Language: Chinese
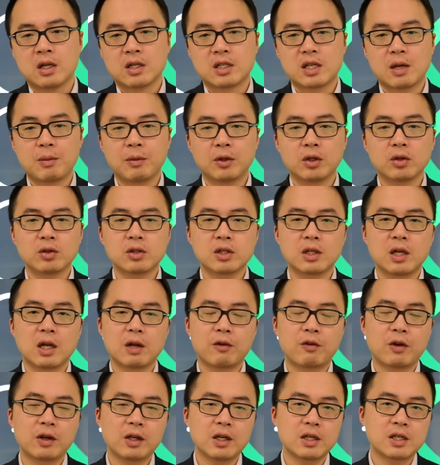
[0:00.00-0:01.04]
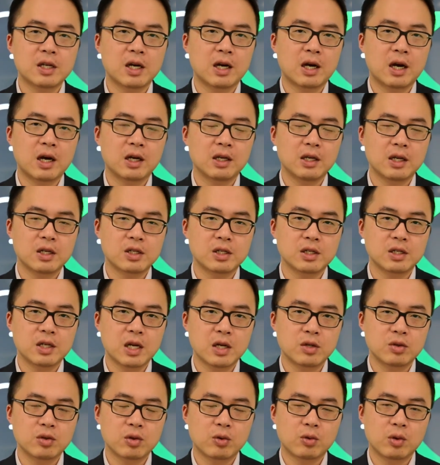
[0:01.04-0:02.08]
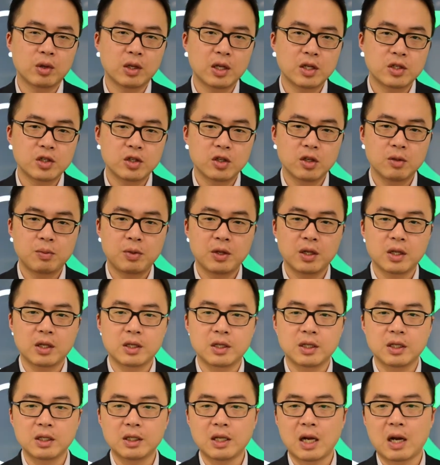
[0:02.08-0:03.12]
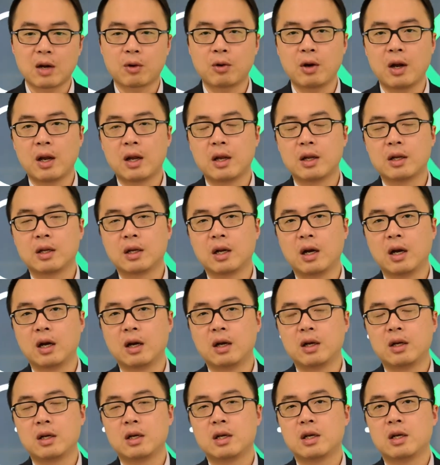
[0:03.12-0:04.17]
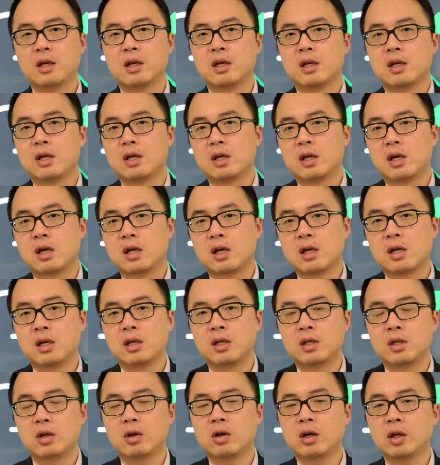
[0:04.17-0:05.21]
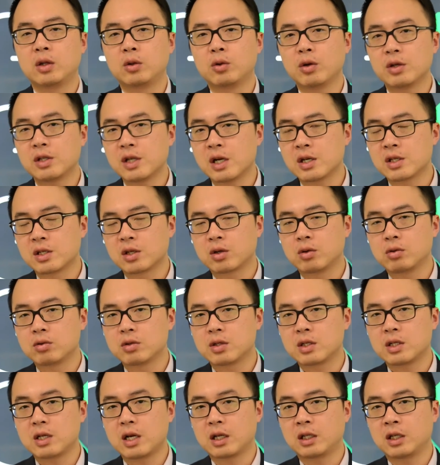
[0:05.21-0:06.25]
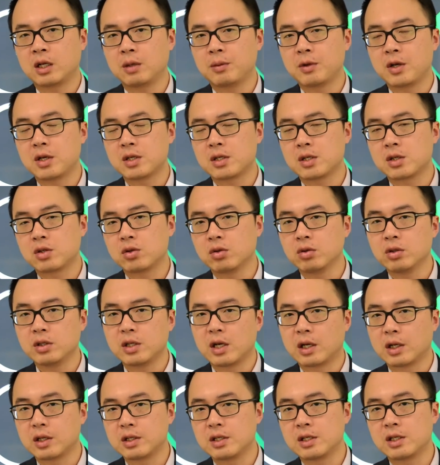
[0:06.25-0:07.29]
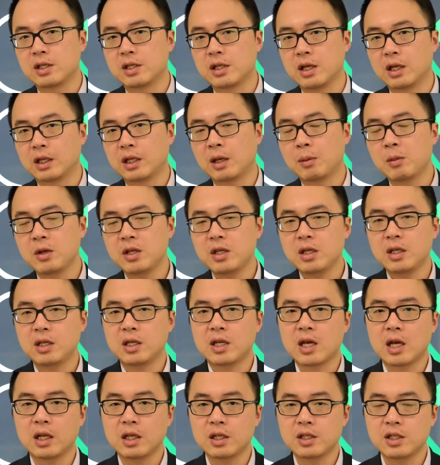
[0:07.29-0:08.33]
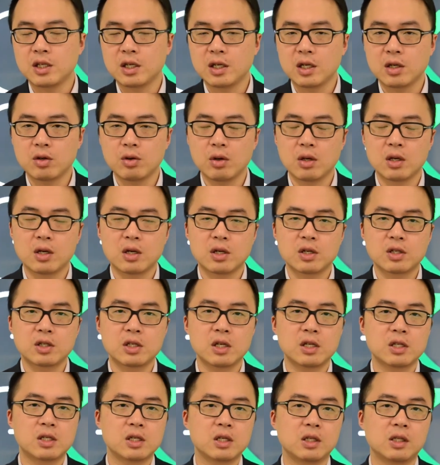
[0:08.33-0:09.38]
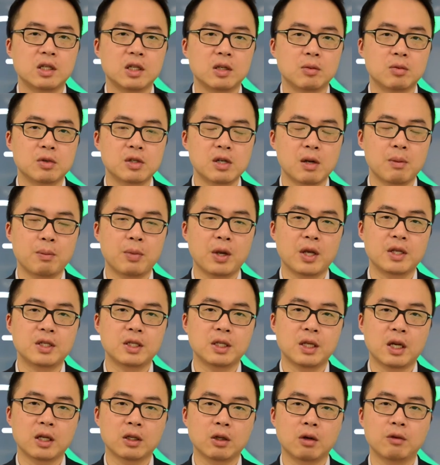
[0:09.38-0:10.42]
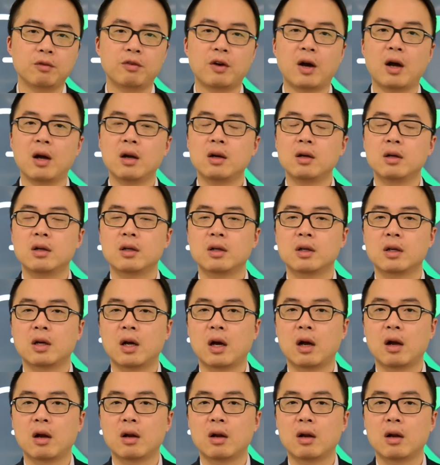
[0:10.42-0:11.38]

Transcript: 咱们都知道，房地产行业是占据国内 GDP 的一大块啊。呃，有很多上市公司啊，特别是中小的企业，他们一年的净利润甚至抵不上北京两套房啊。